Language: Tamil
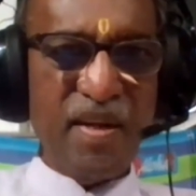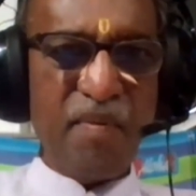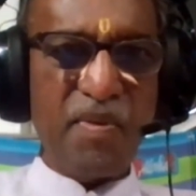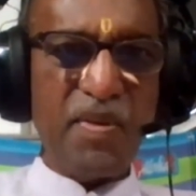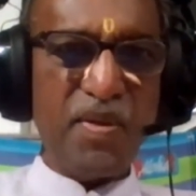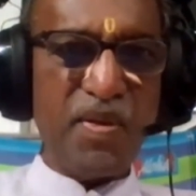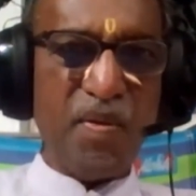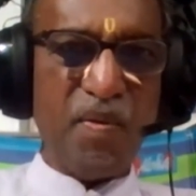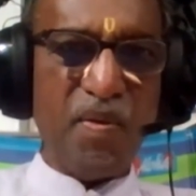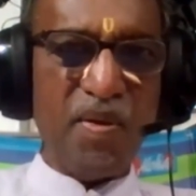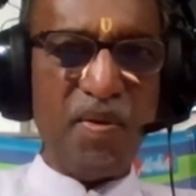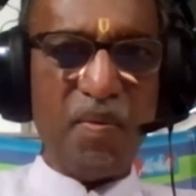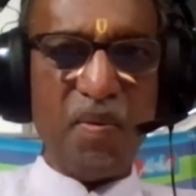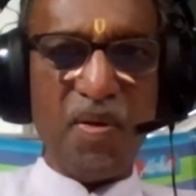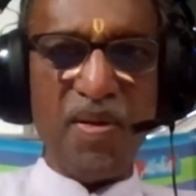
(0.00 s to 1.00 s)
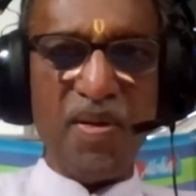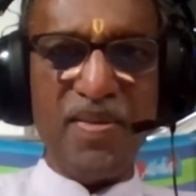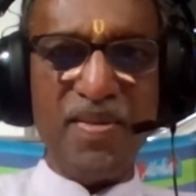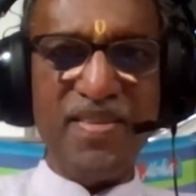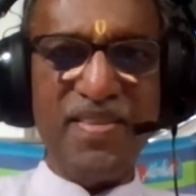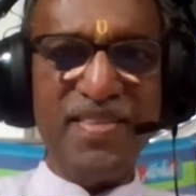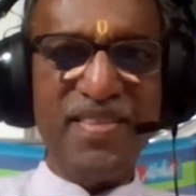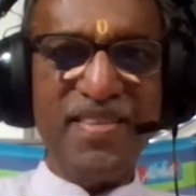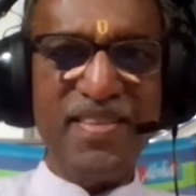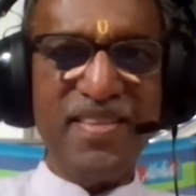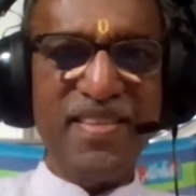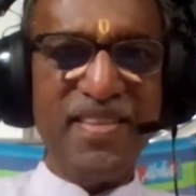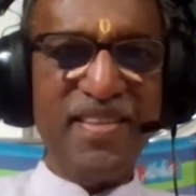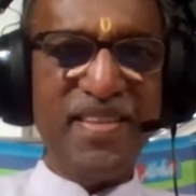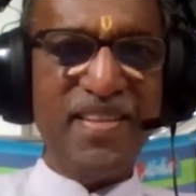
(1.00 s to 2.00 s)
நினைவு வந்துடுதா உங்களுக்கு குரல்
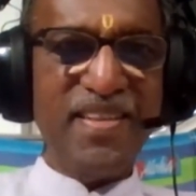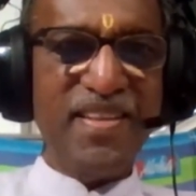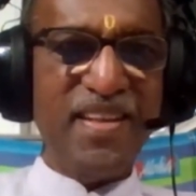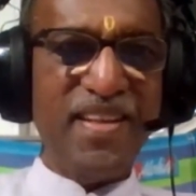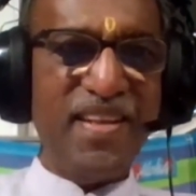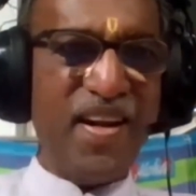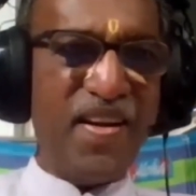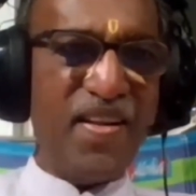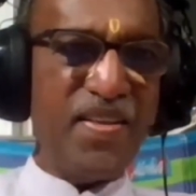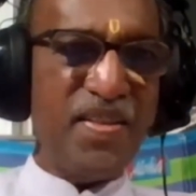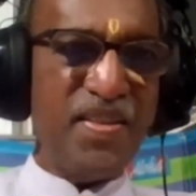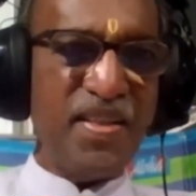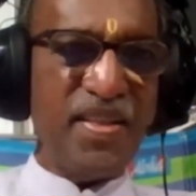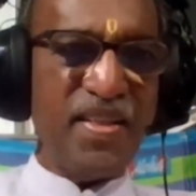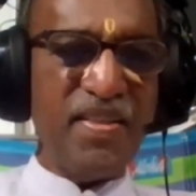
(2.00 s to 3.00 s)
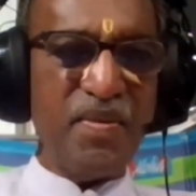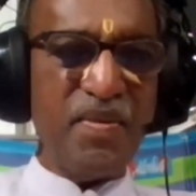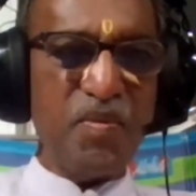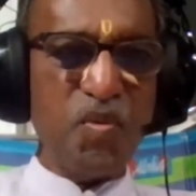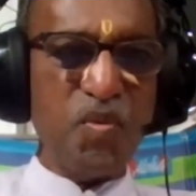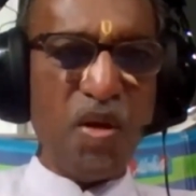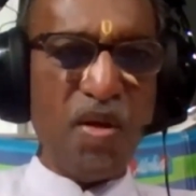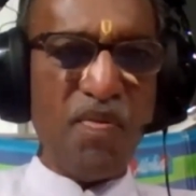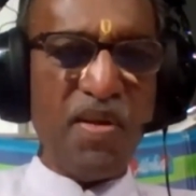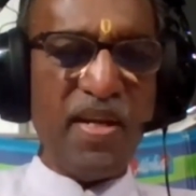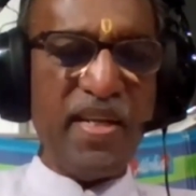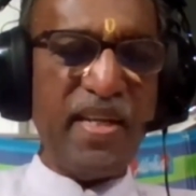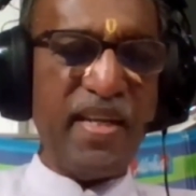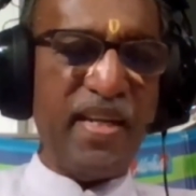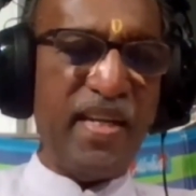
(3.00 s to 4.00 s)
இதுக்கு அடுத்தது
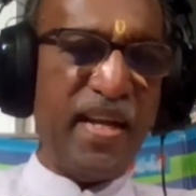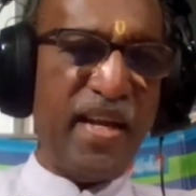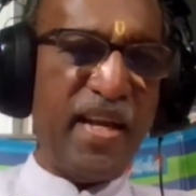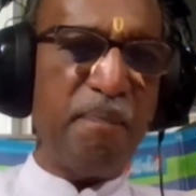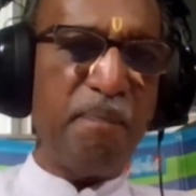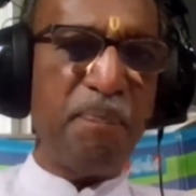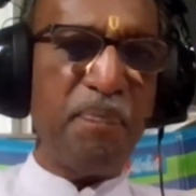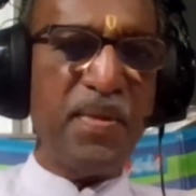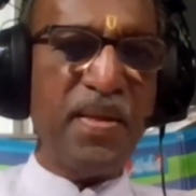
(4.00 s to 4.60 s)
துறவர இயலிலே